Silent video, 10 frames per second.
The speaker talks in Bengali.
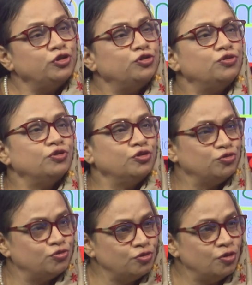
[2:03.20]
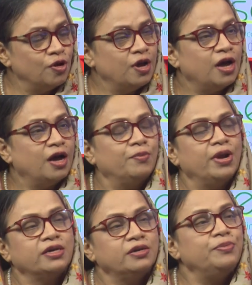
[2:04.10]
সৃষ্ট কিন্তু
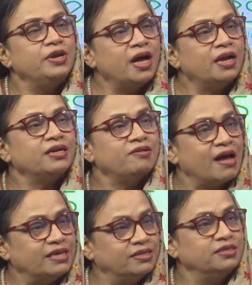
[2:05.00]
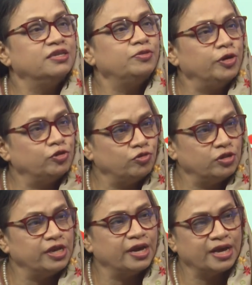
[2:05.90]
আমরা একটা বিরাট ক্রাইসিসের ভেতর
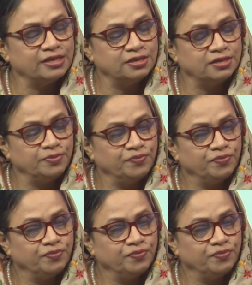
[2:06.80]
দিয়ে গেছি